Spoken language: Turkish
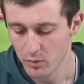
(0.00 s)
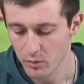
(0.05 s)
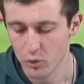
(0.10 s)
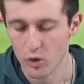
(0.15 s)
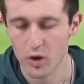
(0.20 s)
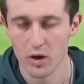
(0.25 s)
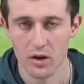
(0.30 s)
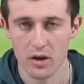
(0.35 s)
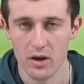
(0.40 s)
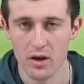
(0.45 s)

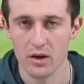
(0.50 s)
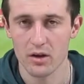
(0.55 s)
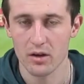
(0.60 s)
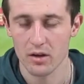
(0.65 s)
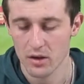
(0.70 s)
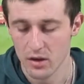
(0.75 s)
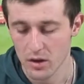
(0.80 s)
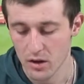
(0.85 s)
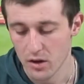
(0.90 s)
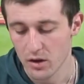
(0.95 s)
muhakkak.
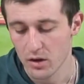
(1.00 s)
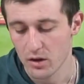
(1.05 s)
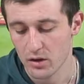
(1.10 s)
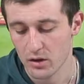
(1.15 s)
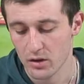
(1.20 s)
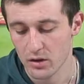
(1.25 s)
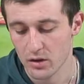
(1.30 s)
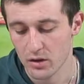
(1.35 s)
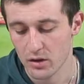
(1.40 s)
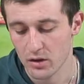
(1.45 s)

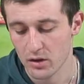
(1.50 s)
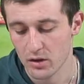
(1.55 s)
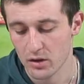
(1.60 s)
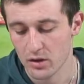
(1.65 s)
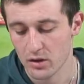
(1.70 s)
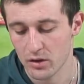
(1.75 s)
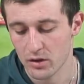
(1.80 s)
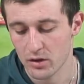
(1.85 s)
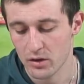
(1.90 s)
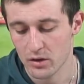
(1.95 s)
E,
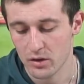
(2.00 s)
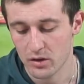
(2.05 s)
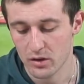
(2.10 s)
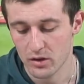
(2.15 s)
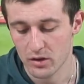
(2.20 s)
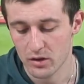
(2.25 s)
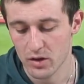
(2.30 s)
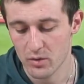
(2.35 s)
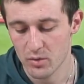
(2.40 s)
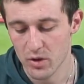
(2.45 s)

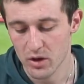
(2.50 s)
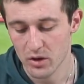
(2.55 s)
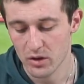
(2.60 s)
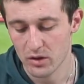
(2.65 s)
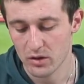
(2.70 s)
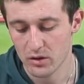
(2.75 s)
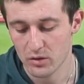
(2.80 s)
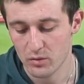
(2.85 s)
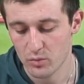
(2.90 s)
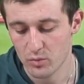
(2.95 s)
ama
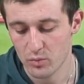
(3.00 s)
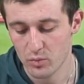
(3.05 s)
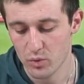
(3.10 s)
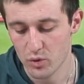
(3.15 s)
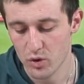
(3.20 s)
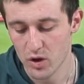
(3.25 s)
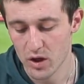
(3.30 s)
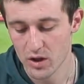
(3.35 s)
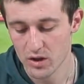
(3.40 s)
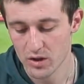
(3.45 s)

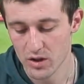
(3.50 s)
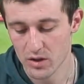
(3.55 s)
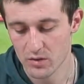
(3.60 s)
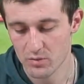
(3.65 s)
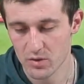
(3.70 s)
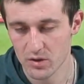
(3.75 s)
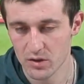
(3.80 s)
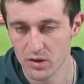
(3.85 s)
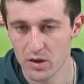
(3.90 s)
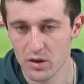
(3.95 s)
bu
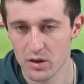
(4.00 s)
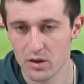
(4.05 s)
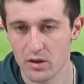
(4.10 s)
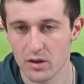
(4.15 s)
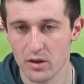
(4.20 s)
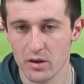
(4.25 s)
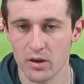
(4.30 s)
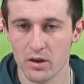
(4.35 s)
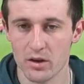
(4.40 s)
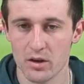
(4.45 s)
karşılaşmada
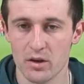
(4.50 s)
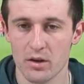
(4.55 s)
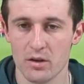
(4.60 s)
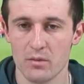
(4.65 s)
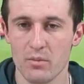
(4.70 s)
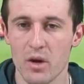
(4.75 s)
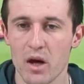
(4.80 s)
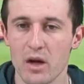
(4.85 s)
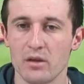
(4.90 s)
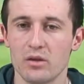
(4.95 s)
e,
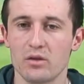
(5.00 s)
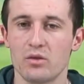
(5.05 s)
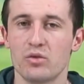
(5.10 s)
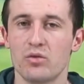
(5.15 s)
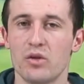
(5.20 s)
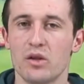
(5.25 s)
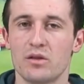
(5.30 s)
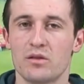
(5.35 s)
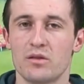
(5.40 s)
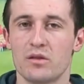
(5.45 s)
ben
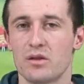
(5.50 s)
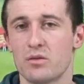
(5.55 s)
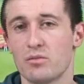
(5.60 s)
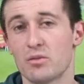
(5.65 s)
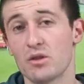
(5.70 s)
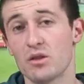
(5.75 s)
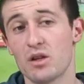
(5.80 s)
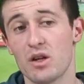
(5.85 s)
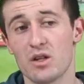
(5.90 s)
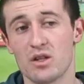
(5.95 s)
Twente
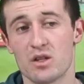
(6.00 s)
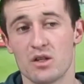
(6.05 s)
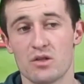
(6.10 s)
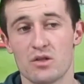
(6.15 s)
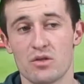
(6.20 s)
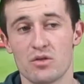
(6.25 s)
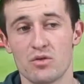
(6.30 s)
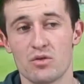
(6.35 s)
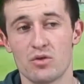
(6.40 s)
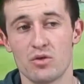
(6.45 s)
takımını daha
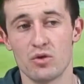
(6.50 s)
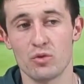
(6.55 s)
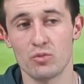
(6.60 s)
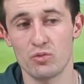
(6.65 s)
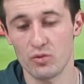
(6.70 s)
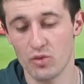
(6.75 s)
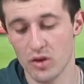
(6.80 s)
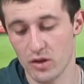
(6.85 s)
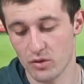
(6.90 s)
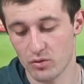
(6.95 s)
şanslı görüyorum.
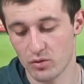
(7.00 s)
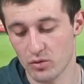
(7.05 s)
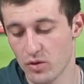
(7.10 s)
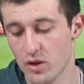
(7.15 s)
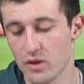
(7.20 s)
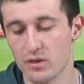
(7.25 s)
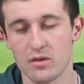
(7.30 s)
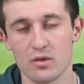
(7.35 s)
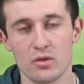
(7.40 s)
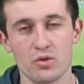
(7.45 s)

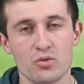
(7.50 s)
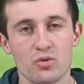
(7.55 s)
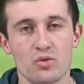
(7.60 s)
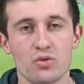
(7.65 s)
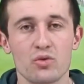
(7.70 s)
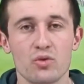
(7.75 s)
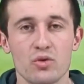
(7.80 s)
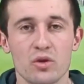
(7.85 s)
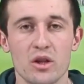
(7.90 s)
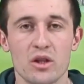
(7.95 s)
Twente'nin
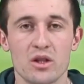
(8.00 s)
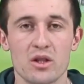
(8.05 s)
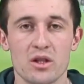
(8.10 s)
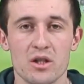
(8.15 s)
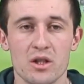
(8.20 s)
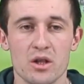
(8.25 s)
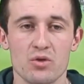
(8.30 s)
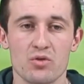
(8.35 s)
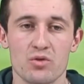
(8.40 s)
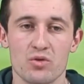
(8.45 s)
turu
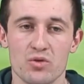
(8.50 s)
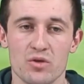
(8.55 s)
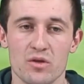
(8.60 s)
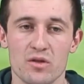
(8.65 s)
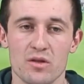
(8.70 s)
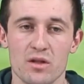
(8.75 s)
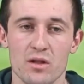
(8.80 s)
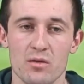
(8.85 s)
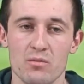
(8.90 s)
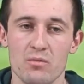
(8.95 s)
geçeceği
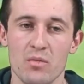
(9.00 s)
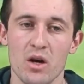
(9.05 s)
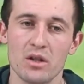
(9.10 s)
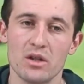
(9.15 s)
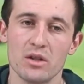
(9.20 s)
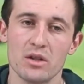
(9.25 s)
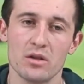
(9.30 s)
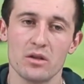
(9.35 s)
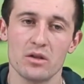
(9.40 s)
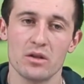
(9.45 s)
düşüncesindeyim. Maç
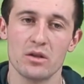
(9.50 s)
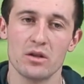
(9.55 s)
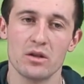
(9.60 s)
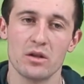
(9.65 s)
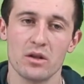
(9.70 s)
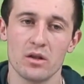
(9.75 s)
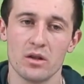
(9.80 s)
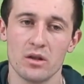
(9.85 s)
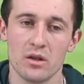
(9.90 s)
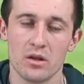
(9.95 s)
e,
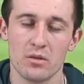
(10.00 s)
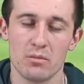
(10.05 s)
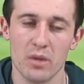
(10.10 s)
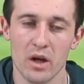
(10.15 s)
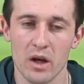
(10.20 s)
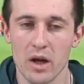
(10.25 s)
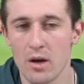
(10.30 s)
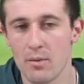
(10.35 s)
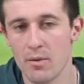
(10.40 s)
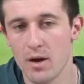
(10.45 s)

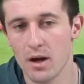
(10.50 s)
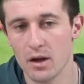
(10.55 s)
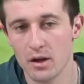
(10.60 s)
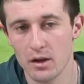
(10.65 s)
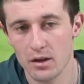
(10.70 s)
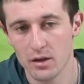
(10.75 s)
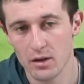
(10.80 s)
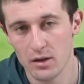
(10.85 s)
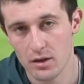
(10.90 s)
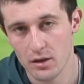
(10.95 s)
beraberlik
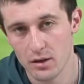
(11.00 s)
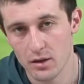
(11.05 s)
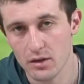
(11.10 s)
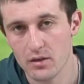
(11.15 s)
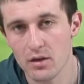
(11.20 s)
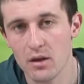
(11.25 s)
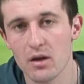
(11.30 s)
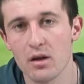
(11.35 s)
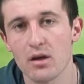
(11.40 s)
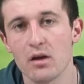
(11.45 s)
ya
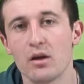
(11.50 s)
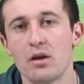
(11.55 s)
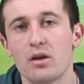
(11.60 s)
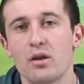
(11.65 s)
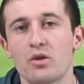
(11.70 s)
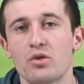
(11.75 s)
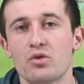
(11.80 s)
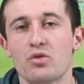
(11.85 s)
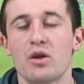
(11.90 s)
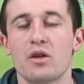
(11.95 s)
da
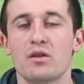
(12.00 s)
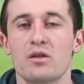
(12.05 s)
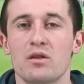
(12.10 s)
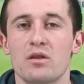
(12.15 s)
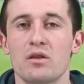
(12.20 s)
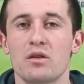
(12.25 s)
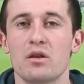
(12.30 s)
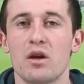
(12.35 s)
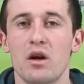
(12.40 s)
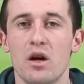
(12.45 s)

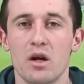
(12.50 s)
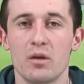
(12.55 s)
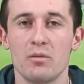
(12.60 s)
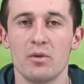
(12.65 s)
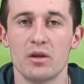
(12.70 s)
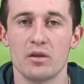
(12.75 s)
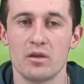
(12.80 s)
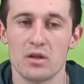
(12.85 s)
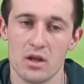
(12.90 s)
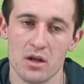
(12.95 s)
Twente'nin
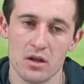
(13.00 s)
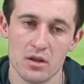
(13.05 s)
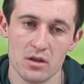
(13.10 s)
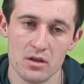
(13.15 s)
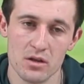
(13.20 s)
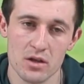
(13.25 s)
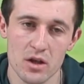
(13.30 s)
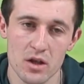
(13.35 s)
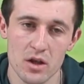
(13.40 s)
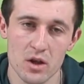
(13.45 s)
galibiyeti
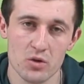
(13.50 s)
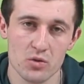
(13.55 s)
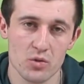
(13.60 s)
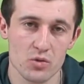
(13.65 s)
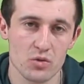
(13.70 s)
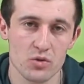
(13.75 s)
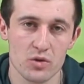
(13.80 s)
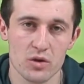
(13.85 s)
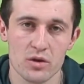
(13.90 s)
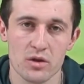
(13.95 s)
şeklinde
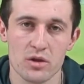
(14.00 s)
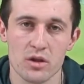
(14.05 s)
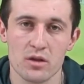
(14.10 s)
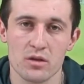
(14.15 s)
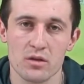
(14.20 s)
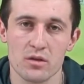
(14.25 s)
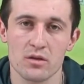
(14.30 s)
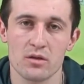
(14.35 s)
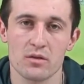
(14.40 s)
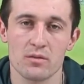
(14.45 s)

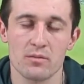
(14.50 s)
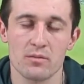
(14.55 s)
sonuçlanacaktır.